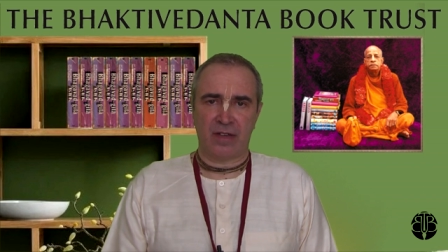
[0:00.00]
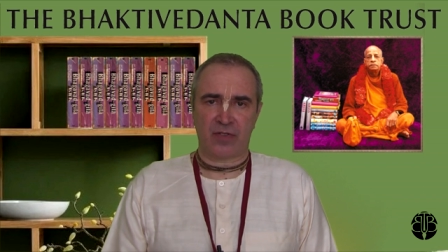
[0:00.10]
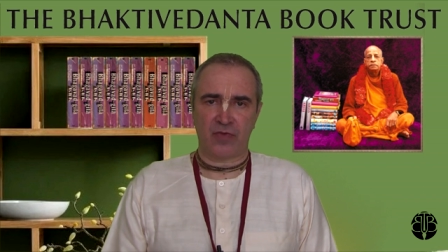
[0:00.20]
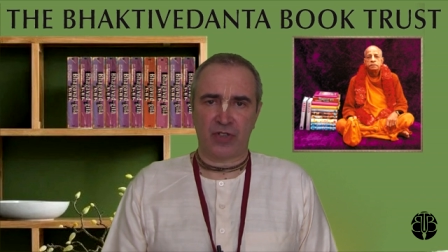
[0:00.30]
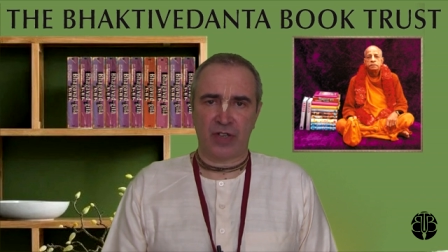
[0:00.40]
в
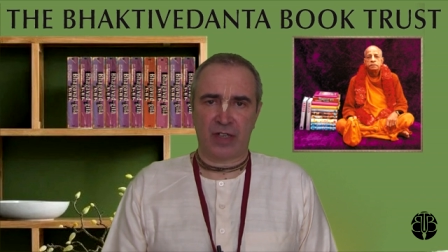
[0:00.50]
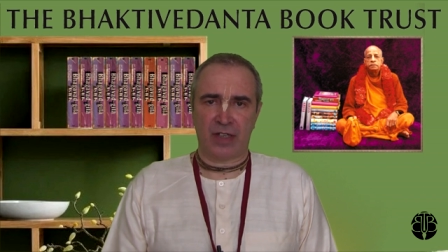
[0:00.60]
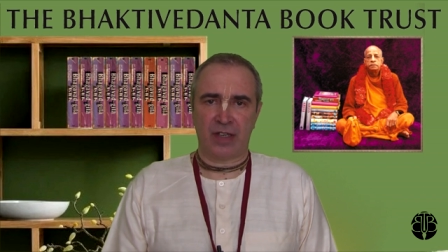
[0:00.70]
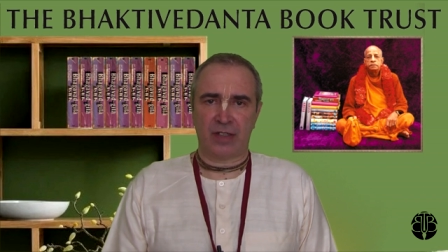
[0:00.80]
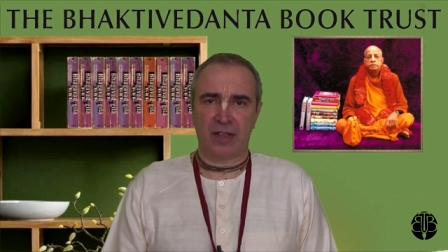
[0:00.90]
случае
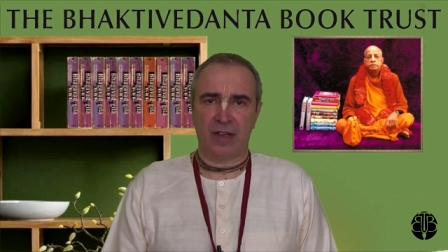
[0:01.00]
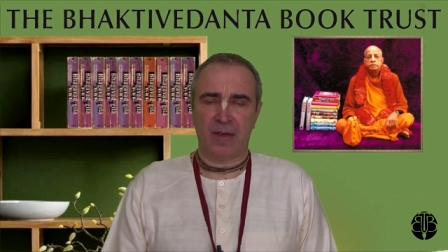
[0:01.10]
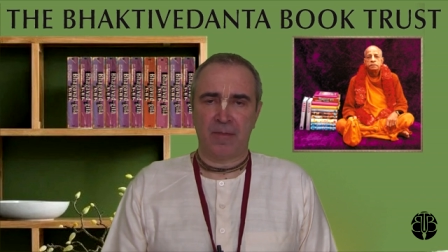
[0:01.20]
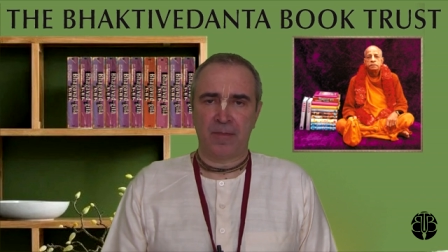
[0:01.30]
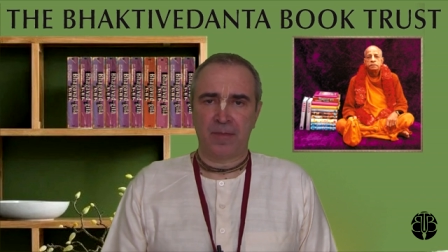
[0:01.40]
каких-то
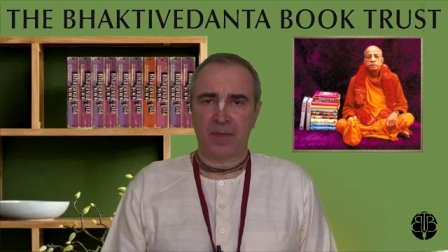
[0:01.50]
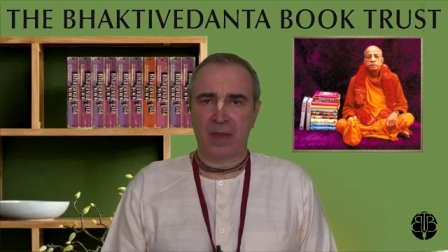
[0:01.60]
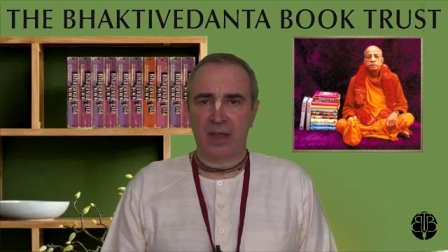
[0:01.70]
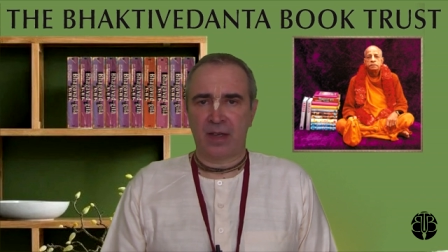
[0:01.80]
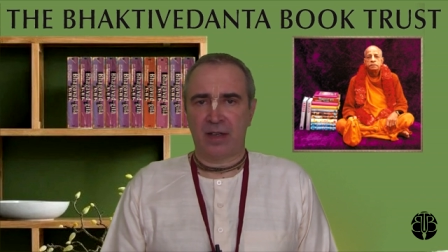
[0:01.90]

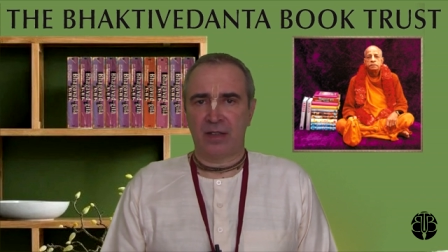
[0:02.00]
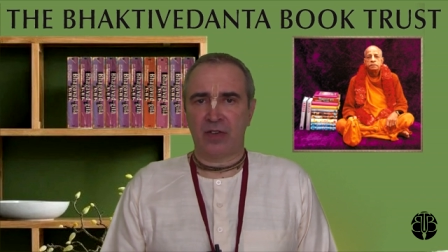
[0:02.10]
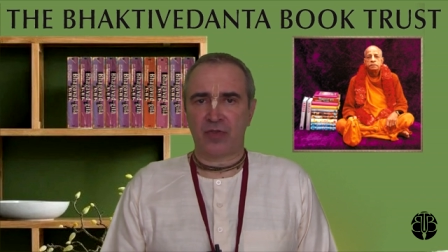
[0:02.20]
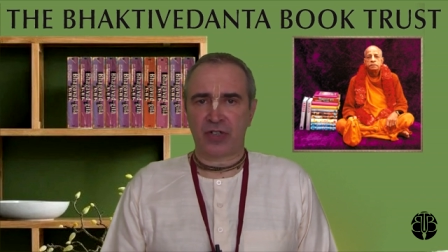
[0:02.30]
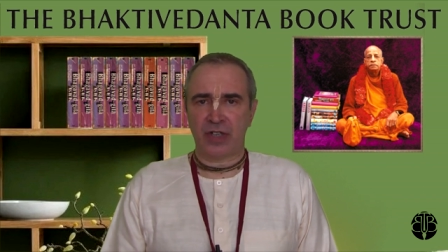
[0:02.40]

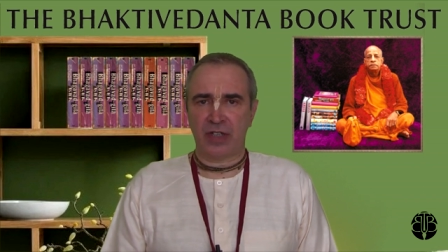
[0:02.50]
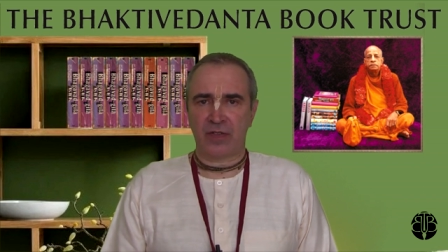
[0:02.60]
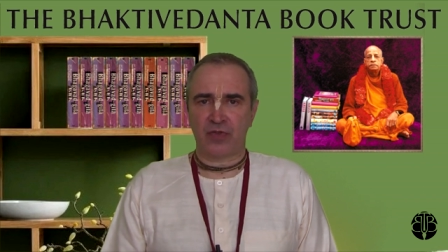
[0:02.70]
нарушений,